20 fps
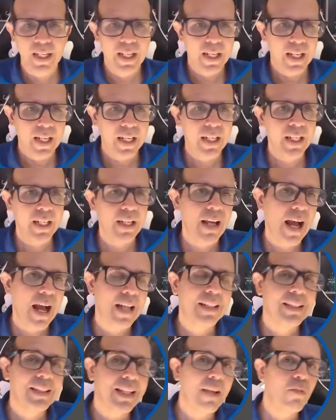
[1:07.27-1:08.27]
e
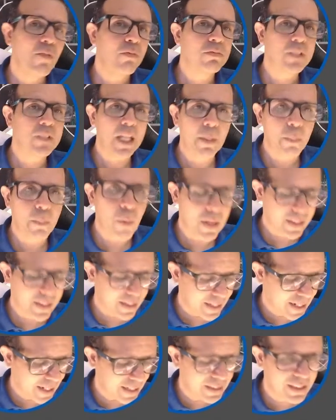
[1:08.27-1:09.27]
até um tempo
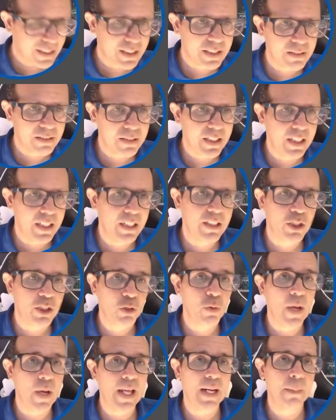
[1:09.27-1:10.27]
atrás, e
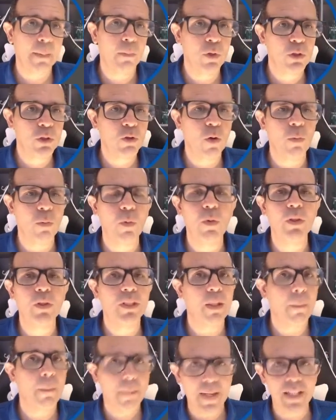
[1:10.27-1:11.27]
isso era muito comum, eu
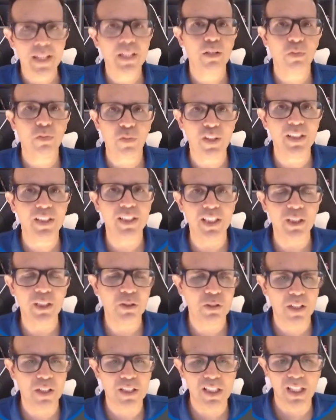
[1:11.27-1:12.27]
também já fiz
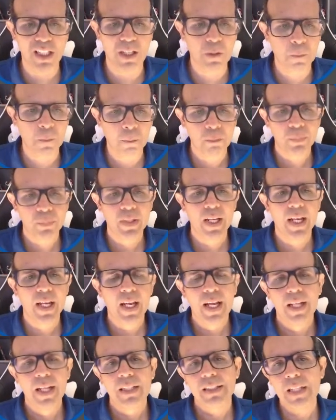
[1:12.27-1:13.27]
isso, tá certo?
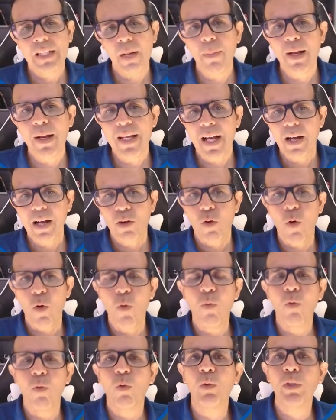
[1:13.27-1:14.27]
Trabalhar
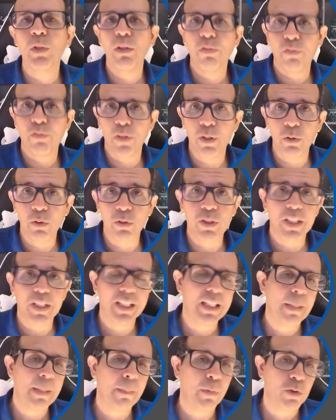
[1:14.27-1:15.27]
com o diffuse e
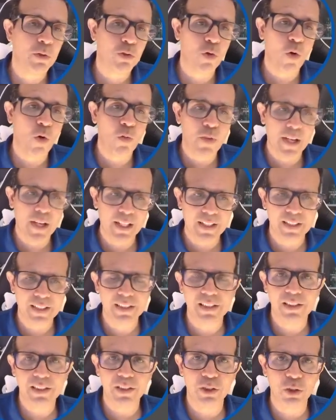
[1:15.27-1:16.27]
depois converter
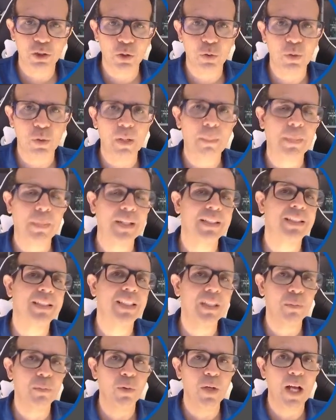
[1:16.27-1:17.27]
essa textura para
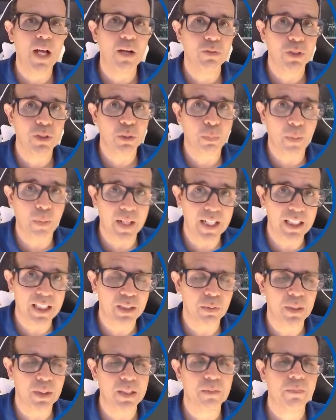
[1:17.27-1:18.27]
simular um
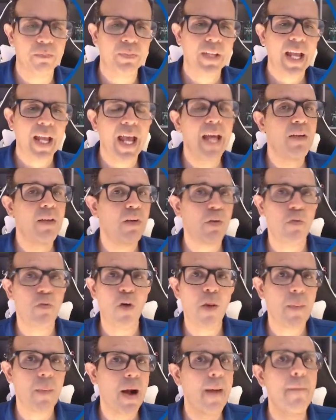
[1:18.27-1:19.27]
displacement era uma
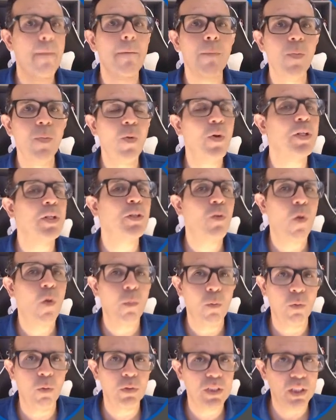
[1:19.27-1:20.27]
forma muito
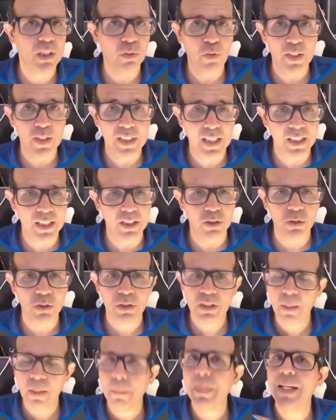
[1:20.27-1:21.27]
comum de se fazer isso.
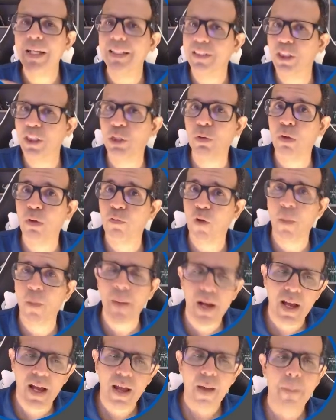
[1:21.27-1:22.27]
Também existe uma
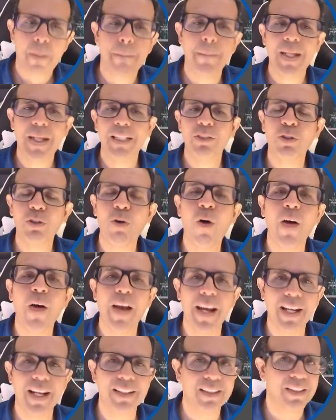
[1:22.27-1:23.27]
forma mais
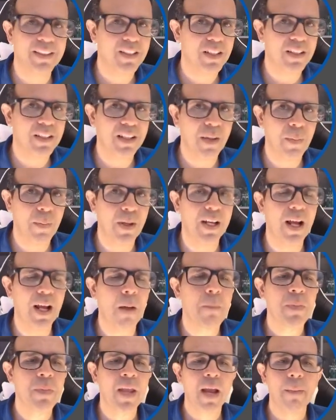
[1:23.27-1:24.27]
correta de a gente
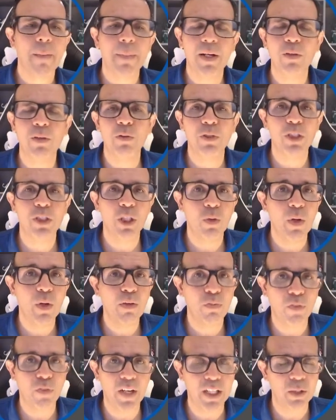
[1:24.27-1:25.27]
trabalhar para conseguir o
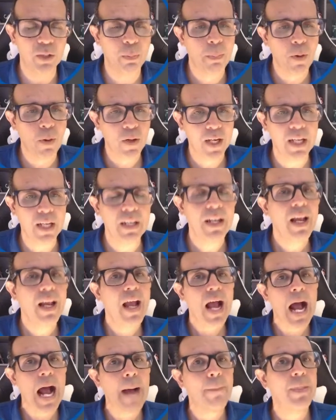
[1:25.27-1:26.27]
efeito. Porém,
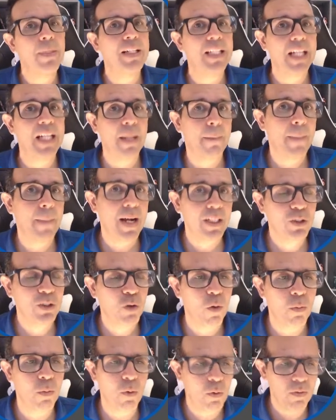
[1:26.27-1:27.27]
a maneira mais
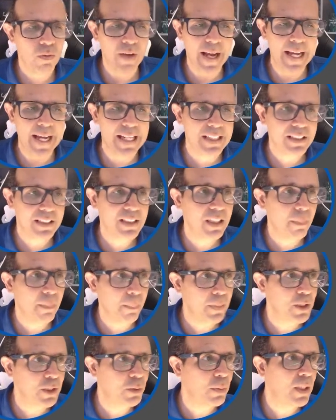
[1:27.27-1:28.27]
comum era
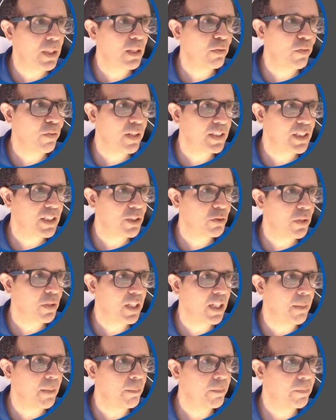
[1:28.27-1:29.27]
simplesmente fazer isso
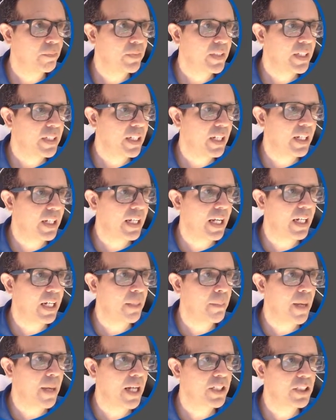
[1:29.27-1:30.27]
aqui. Clicar em
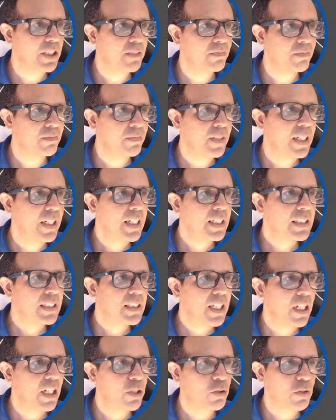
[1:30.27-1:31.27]
imagem,
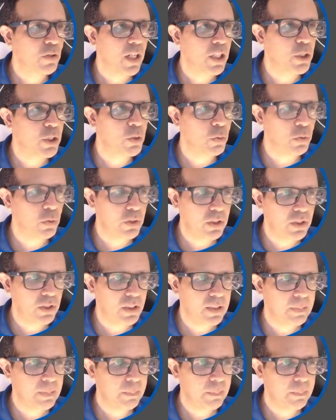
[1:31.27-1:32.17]
selecionar ajustes,